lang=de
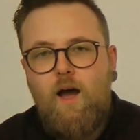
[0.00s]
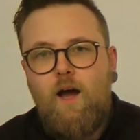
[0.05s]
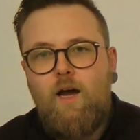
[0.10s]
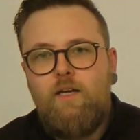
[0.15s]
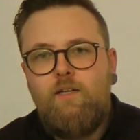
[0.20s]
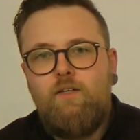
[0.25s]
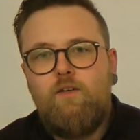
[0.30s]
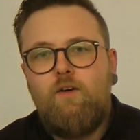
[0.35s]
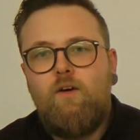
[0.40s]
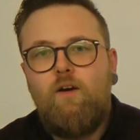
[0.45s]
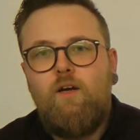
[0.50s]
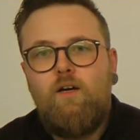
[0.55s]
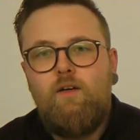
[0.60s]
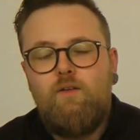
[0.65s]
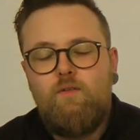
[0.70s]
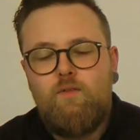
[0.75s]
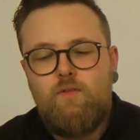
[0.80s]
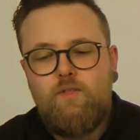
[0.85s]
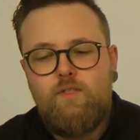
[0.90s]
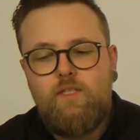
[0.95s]
1
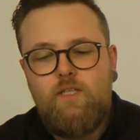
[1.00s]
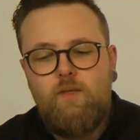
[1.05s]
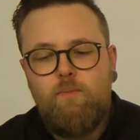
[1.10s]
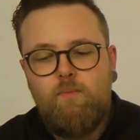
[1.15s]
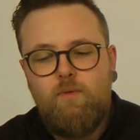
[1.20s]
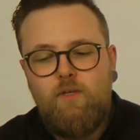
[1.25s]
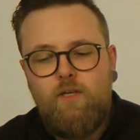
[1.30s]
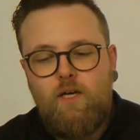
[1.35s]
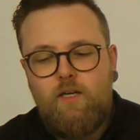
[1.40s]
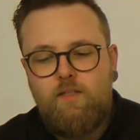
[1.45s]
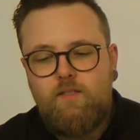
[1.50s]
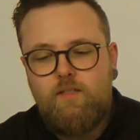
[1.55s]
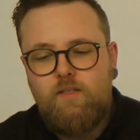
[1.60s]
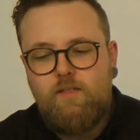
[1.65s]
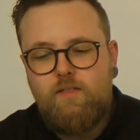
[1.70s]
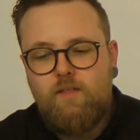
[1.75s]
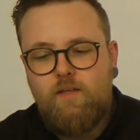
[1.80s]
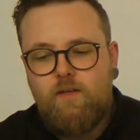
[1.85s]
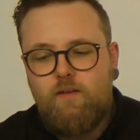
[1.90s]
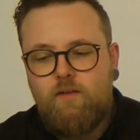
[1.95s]
Dollar und 87
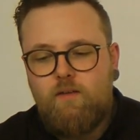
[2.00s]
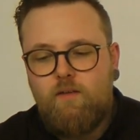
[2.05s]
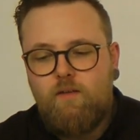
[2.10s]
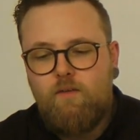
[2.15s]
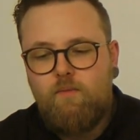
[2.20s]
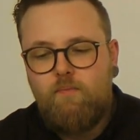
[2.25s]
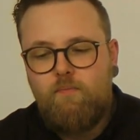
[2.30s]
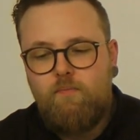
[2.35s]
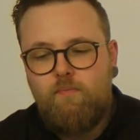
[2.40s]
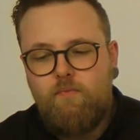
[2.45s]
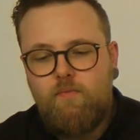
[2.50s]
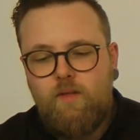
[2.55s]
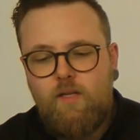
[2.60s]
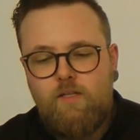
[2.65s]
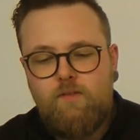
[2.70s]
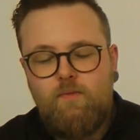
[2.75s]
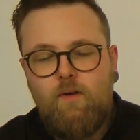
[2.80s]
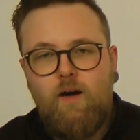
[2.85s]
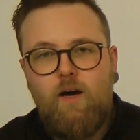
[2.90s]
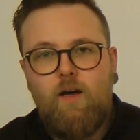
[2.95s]
Cent.
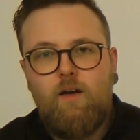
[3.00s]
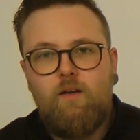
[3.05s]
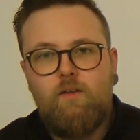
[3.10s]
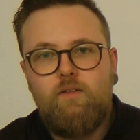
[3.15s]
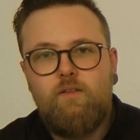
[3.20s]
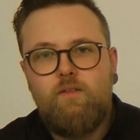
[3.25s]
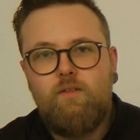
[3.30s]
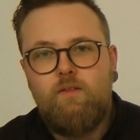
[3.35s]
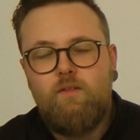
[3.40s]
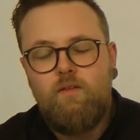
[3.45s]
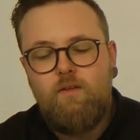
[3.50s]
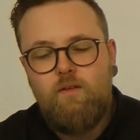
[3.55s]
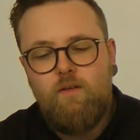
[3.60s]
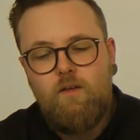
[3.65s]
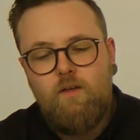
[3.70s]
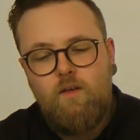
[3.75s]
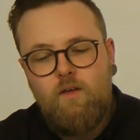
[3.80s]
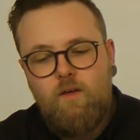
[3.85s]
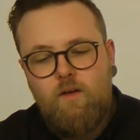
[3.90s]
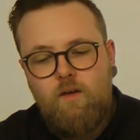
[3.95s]
Das war alles.
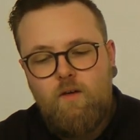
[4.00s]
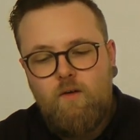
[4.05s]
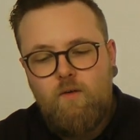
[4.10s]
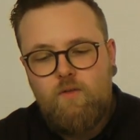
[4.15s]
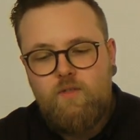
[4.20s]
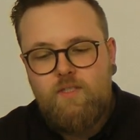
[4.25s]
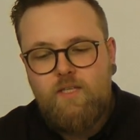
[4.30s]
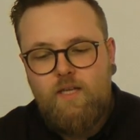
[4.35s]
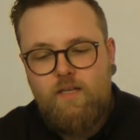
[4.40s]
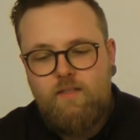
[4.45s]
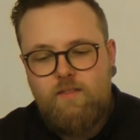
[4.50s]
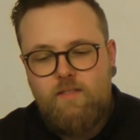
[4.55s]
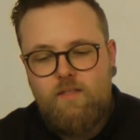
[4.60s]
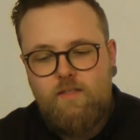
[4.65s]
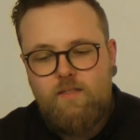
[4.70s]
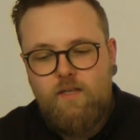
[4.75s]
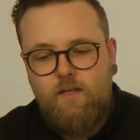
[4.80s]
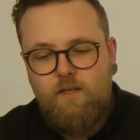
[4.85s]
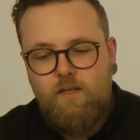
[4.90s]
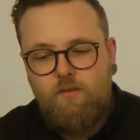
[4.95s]
Und
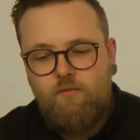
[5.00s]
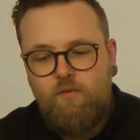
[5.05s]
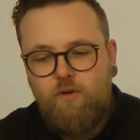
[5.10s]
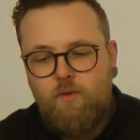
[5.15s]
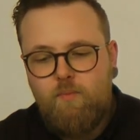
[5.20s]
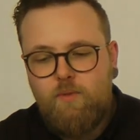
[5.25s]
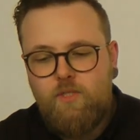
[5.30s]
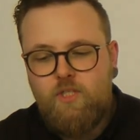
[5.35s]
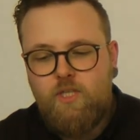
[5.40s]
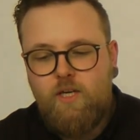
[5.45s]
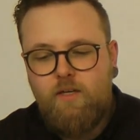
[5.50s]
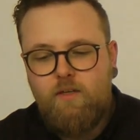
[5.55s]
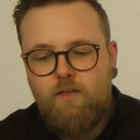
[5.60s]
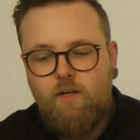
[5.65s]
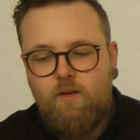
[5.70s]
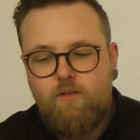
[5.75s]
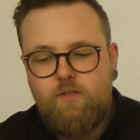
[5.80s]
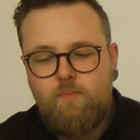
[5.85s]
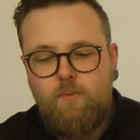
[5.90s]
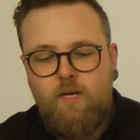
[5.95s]
60 Cent davon
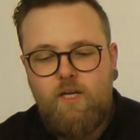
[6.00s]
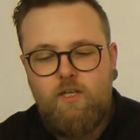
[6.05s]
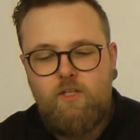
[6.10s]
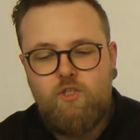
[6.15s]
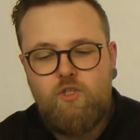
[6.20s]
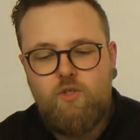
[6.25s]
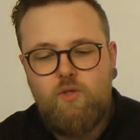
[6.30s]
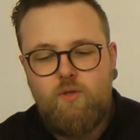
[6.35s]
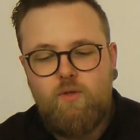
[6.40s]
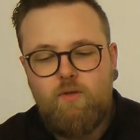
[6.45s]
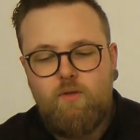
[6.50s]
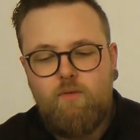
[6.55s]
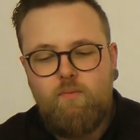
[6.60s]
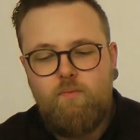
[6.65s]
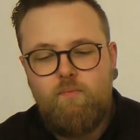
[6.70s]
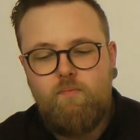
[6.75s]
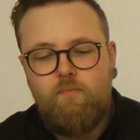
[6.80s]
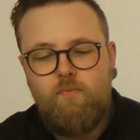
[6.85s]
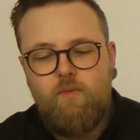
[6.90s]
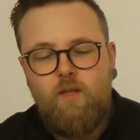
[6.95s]
bestanden aus Pennystücken.
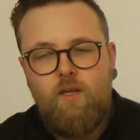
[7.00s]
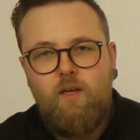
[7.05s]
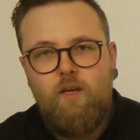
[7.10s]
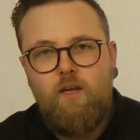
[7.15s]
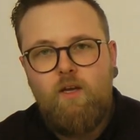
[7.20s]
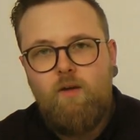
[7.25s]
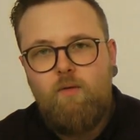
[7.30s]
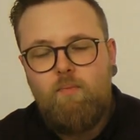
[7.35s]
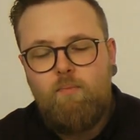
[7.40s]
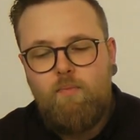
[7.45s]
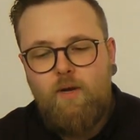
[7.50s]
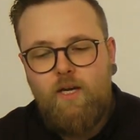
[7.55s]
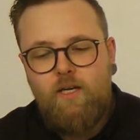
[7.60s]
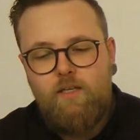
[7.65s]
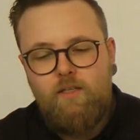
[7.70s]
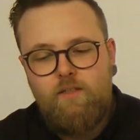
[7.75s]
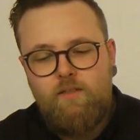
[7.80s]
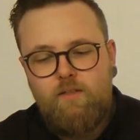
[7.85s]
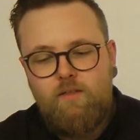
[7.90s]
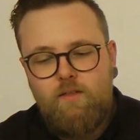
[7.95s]

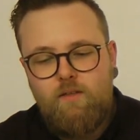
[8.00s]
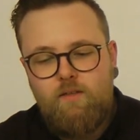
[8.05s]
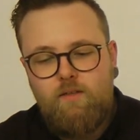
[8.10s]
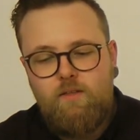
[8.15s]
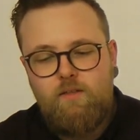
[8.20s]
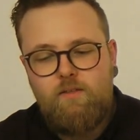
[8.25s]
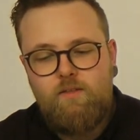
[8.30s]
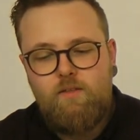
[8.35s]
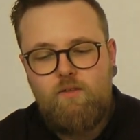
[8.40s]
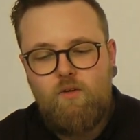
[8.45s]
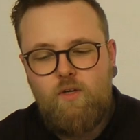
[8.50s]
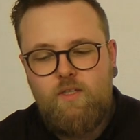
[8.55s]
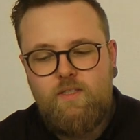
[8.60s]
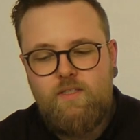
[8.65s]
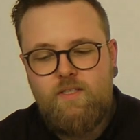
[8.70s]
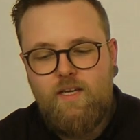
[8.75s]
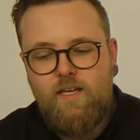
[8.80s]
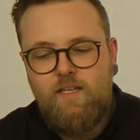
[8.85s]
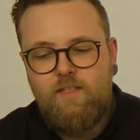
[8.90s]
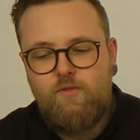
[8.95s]
Pennies, die sie durch
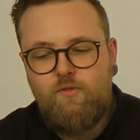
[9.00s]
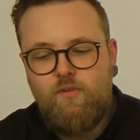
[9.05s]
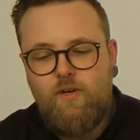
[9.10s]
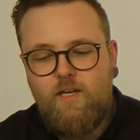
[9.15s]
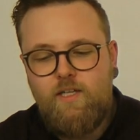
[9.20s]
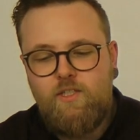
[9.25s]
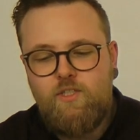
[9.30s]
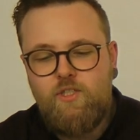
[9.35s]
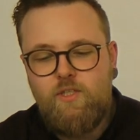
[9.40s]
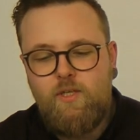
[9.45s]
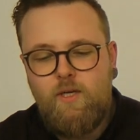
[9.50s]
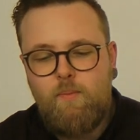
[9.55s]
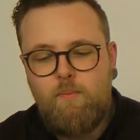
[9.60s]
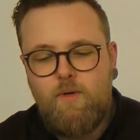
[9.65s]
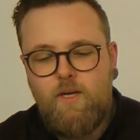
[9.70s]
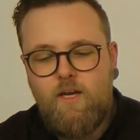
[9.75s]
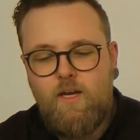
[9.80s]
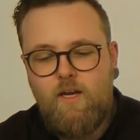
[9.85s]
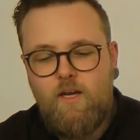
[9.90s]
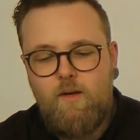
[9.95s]
zähes Feilschen
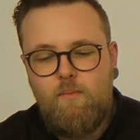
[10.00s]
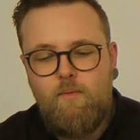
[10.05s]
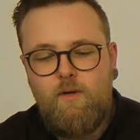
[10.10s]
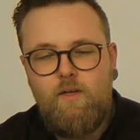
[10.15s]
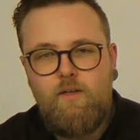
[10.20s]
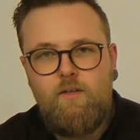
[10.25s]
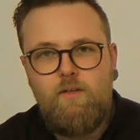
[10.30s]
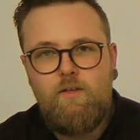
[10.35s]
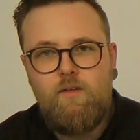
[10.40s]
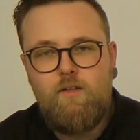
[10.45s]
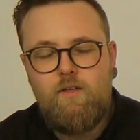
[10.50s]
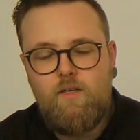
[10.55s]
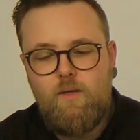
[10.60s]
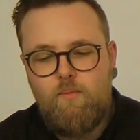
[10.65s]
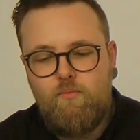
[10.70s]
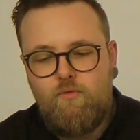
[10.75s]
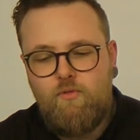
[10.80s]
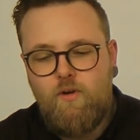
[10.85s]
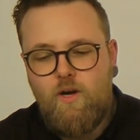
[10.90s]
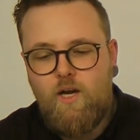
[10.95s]
dem Krämer,
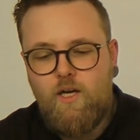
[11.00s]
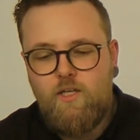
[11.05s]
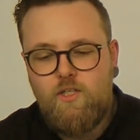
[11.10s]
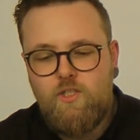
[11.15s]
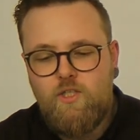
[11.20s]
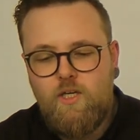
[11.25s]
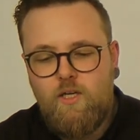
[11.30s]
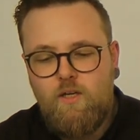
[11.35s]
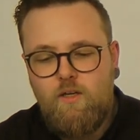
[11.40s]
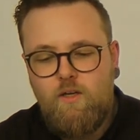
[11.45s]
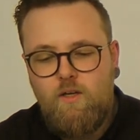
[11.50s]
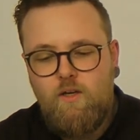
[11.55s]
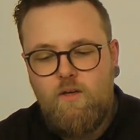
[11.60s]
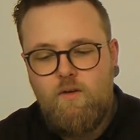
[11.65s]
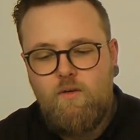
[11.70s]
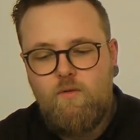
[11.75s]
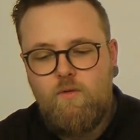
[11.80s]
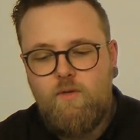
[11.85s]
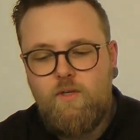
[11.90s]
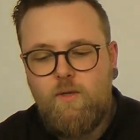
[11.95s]
dem Fleischer
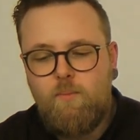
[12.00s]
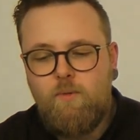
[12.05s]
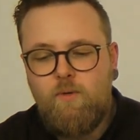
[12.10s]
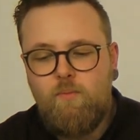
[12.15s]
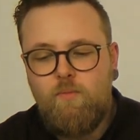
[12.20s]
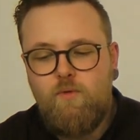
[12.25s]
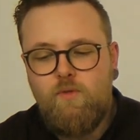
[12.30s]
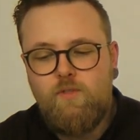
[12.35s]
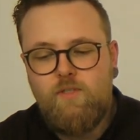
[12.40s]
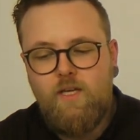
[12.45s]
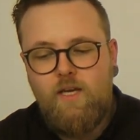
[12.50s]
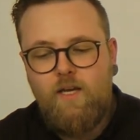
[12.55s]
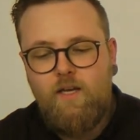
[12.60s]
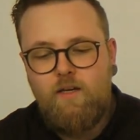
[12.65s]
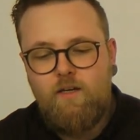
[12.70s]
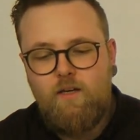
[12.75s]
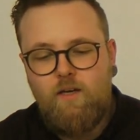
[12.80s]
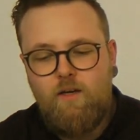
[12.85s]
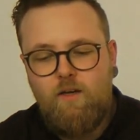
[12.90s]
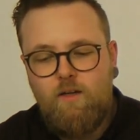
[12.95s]
und dem
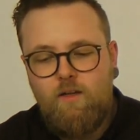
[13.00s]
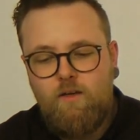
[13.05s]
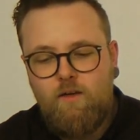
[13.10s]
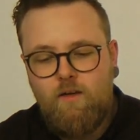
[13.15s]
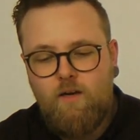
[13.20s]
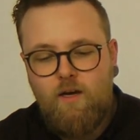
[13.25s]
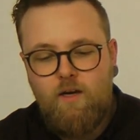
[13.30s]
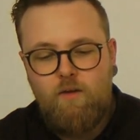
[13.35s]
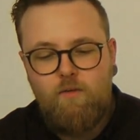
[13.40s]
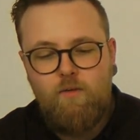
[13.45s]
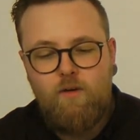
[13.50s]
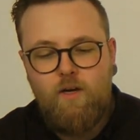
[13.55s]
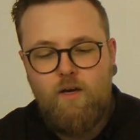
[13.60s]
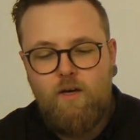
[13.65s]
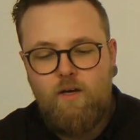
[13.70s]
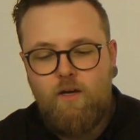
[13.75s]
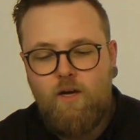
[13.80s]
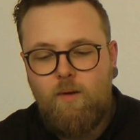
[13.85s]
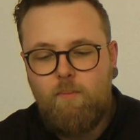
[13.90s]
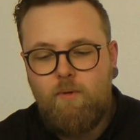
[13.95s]
Gemüsehändler nach und
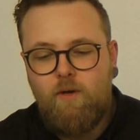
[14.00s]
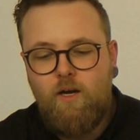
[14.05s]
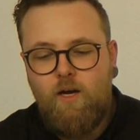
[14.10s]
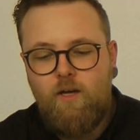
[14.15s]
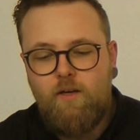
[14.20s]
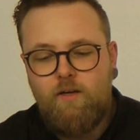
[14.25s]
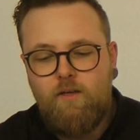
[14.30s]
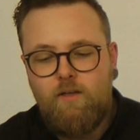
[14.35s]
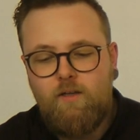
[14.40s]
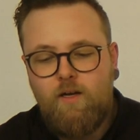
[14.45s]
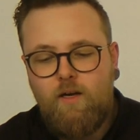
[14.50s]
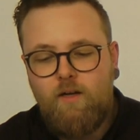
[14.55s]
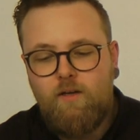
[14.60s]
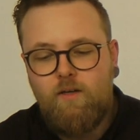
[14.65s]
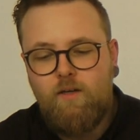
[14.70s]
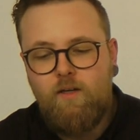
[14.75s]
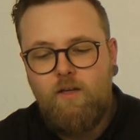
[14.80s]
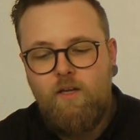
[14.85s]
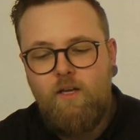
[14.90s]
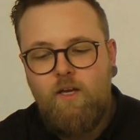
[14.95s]
nach abgehandelt
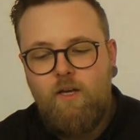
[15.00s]
hatte,